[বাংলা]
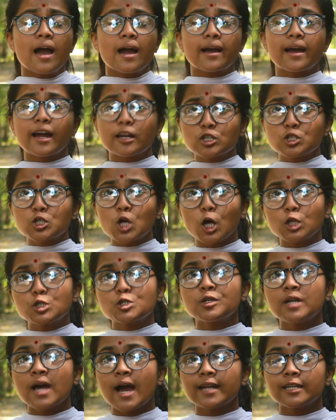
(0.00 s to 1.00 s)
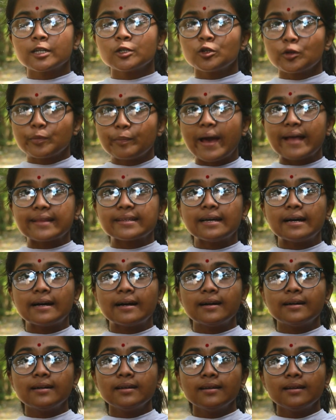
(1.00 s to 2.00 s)
কারো স্বজন হারানোর ব্যথা
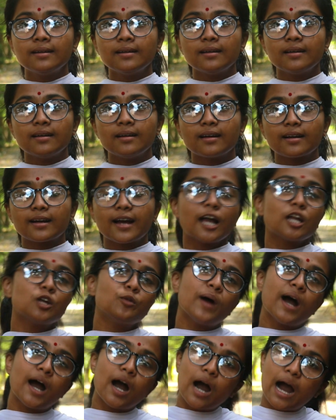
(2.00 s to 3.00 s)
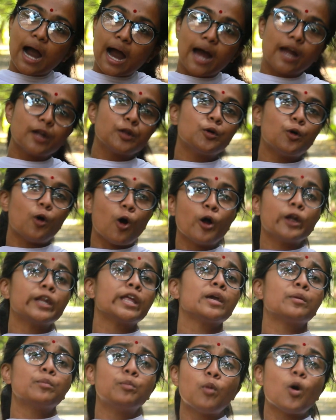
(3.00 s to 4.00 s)
কারো বা আরও
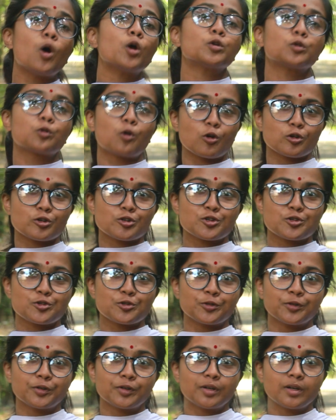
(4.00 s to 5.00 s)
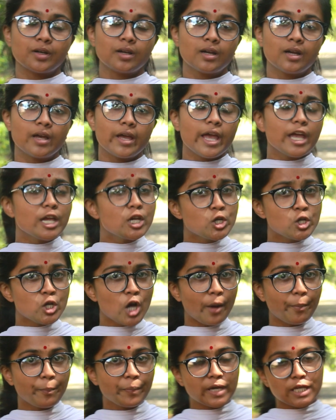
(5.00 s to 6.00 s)
অনেক বড় কষ্ট এই
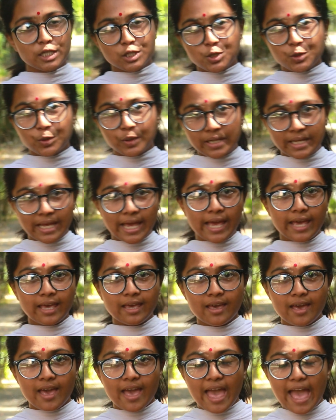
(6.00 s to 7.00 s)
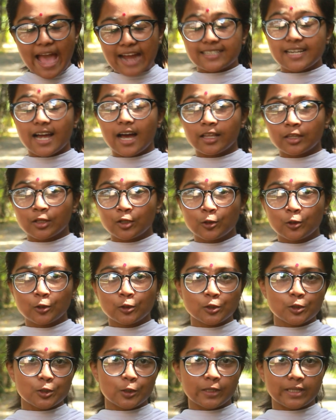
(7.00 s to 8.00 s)
সব কিছু নিয়েই একটা আন্দোলন
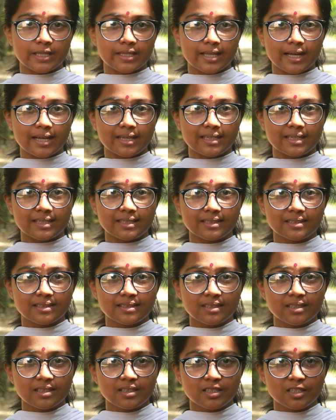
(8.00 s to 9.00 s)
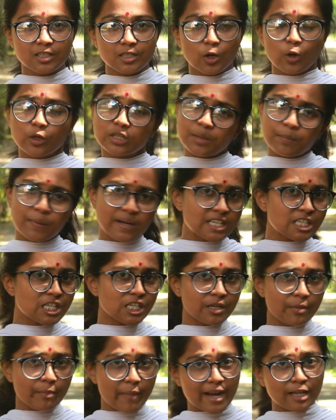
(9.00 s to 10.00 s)
চলতে থাকে হতে পারে
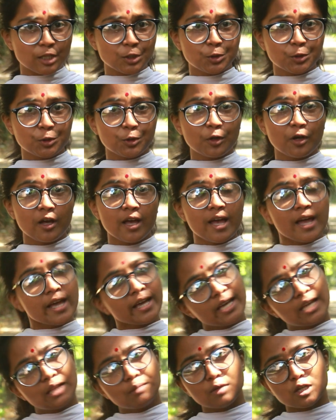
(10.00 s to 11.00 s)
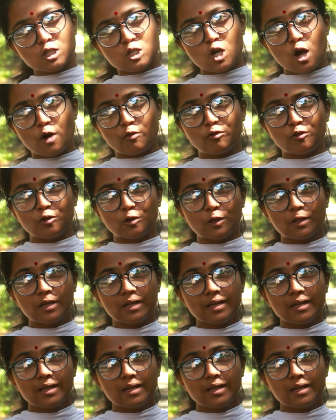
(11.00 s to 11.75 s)
সেটা ব্যর্থ কিংবা সফল